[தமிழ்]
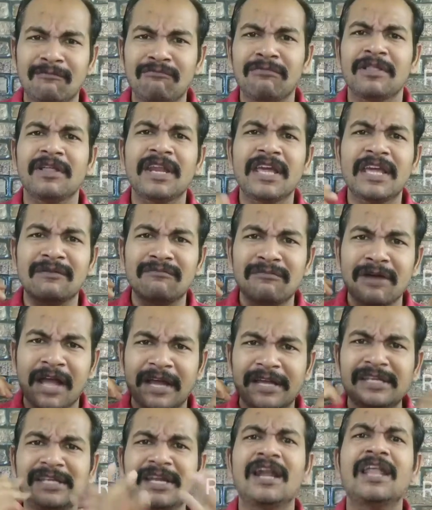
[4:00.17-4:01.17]
நம்ம தானே நம்ம
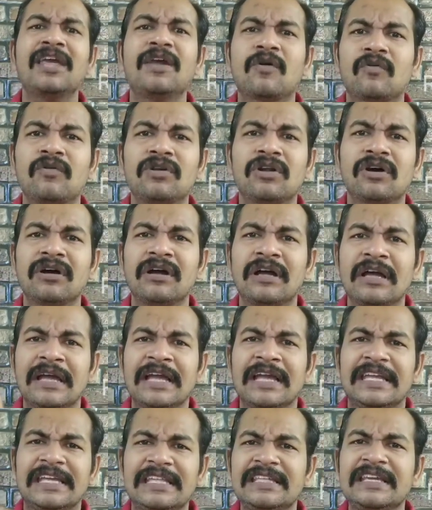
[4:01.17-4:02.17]
கையாலே கொண்டோம்
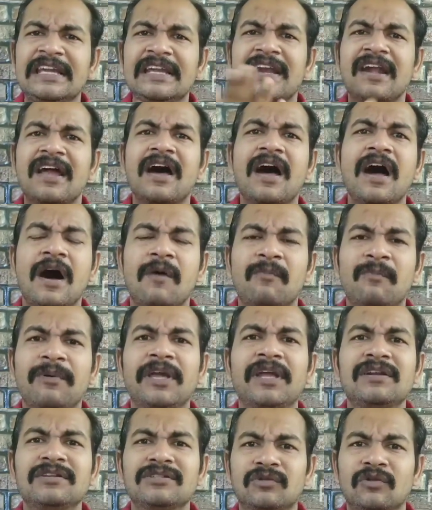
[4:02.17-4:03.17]
இது என்னடா
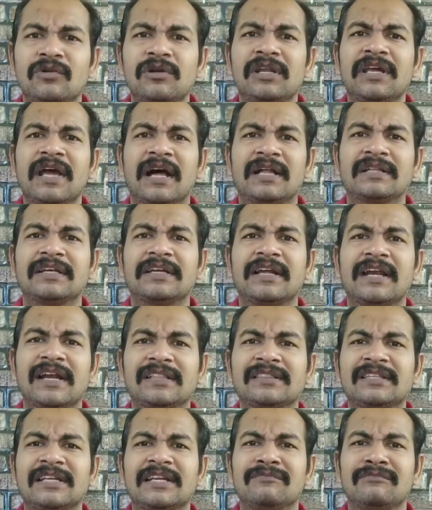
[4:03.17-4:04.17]
அப்படின்னு சொல்லி அந்த
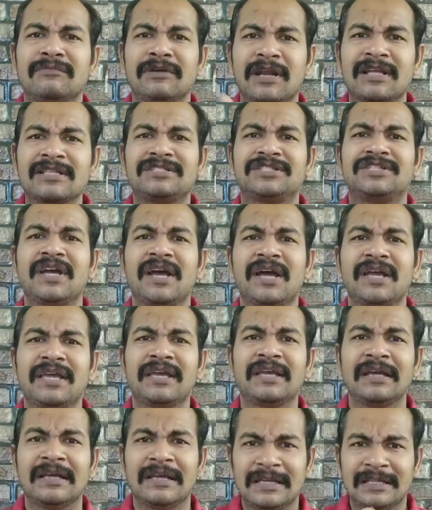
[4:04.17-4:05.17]
இடத்துல மிரட்சி
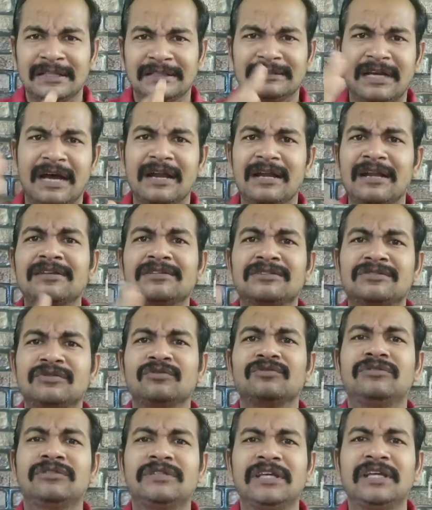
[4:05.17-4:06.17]
ஆகி தலை
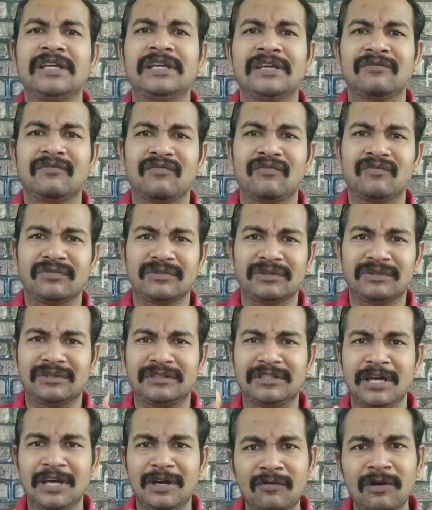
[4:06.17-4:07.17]
சுத்தி
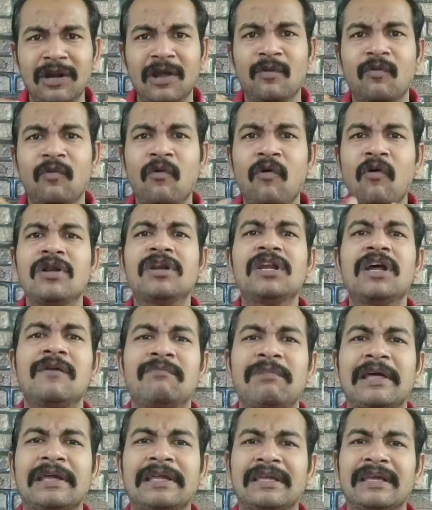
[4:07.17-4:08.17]
தெருவுல
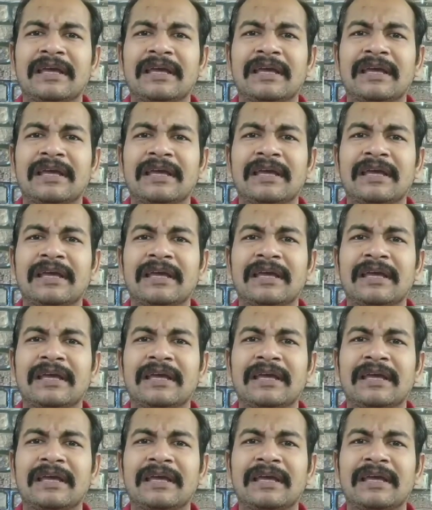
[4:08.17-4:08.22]
ஓடுறாப்ல